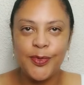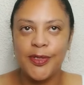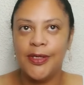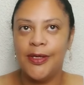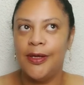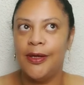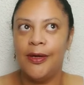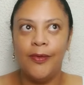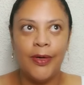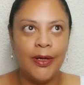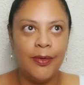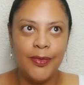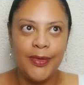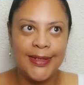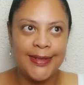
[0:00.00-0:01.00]
porque eu
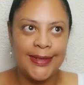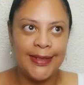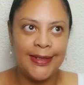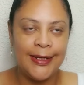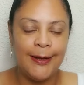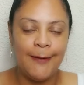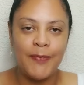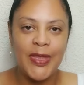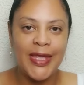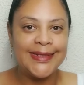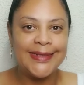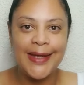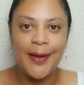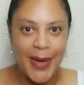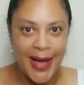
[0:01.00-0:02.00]
amo esse,
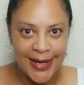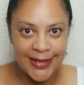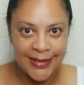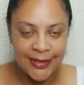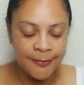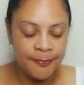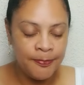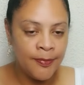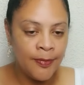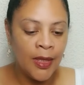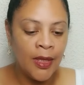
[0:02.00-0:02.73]
essa marca.